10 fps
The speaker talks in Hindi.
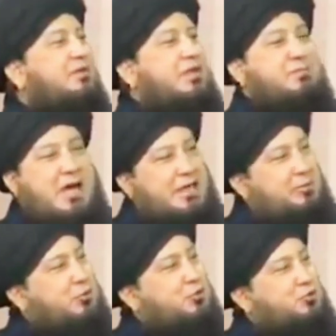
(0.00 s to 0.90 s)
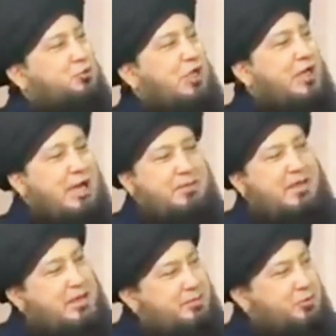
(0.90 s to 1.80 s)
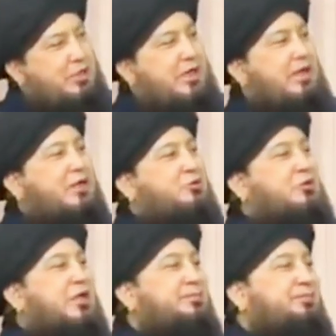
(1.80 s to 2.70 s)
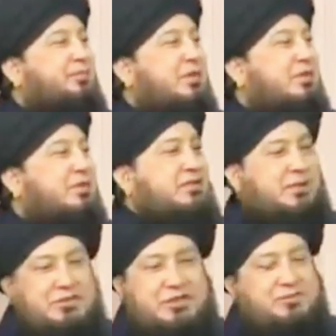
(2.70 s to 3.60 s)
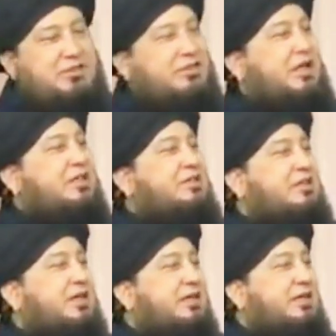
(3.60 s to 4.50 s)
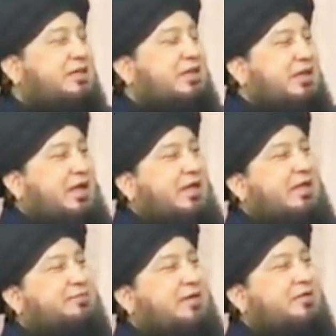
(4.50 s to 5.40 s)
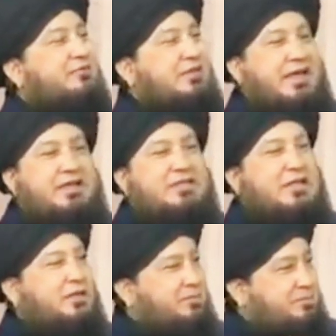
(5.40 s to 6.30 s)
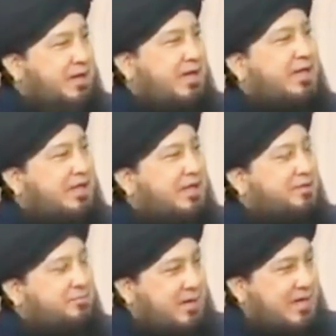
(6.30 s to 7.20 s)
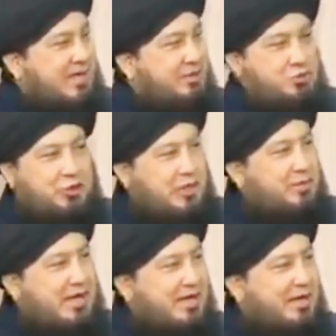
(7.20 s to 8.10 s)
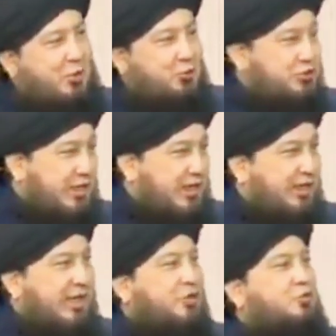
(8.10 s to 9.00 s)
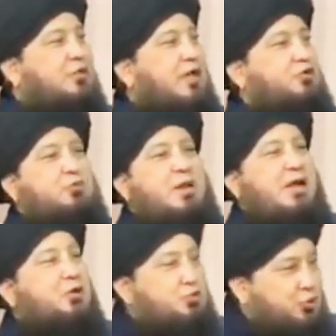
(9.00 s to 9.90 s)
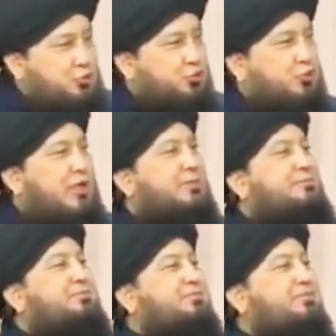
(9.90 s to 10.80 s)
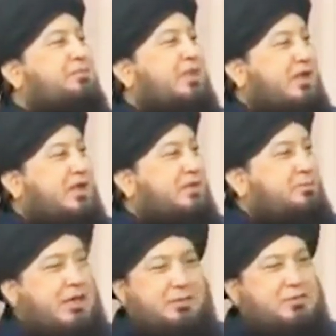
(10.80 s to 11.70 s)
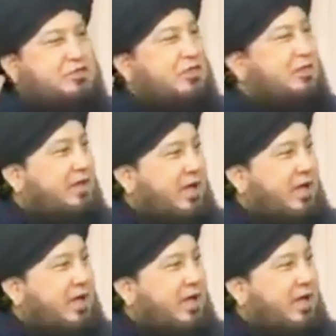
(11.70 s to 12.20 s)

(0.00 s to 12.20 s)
यानी मांगने पे खुश होता है ना मांगने पे उल्टा नाराज़ होता है तभी तिरविजी की हदीस है कि अल्लाह तबारक व ताली से मांगे मांगे जो नहीं मांगे उससे अल्लाह नाराज़ होता है जो मांगे उससे खुश होता है मल्लम यज